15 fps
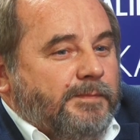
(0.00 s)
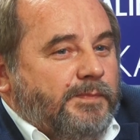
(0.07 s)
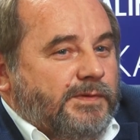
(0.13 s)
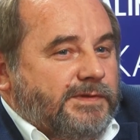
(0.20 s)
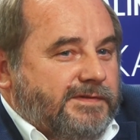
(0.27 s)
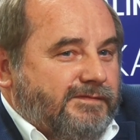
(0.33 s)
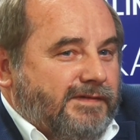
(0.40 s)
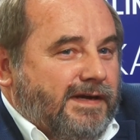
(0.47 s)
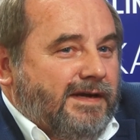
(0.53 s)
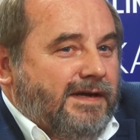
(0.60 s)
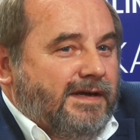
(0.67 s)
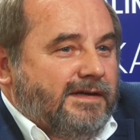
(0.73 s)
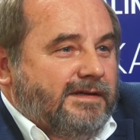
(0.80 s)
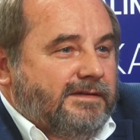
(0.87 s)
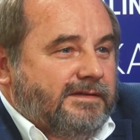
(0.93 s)

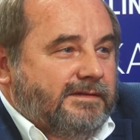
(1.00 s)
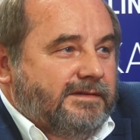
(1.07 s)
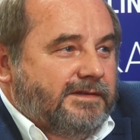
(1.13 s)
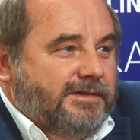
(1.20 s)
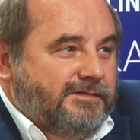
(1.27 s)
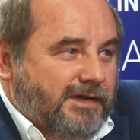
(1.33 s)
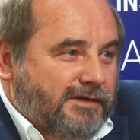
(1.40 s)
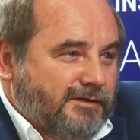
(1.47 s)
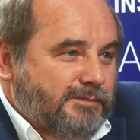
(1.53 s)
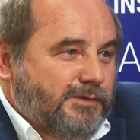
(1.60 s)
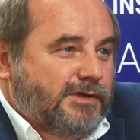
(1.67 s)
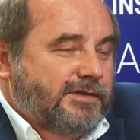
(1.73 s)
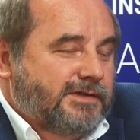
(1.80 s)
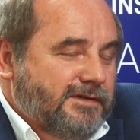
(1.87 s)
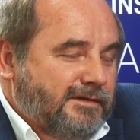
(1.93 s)
pozwala y, świadomie,
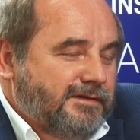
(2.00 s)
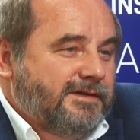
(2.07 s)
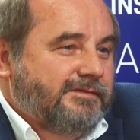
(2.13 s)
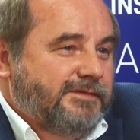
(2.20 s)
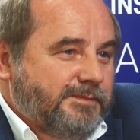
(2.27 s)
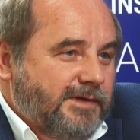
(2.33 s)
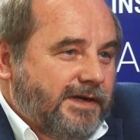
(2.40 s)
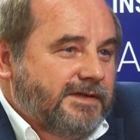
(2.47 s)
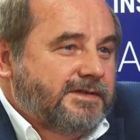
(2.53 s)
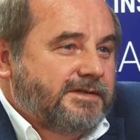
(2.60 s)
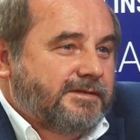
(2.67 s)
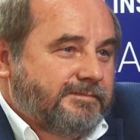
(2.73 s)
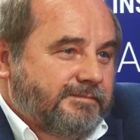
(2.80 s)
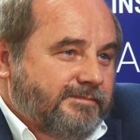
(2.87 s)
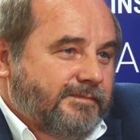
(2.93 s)
rozsądnie
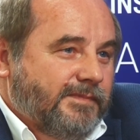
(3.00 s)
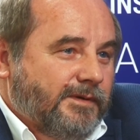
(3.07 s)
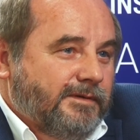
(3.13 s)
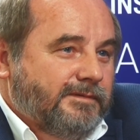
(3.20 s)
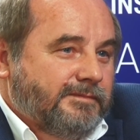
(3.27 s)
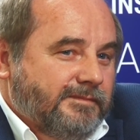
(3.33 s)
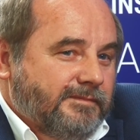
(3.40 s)
wybrać, bo,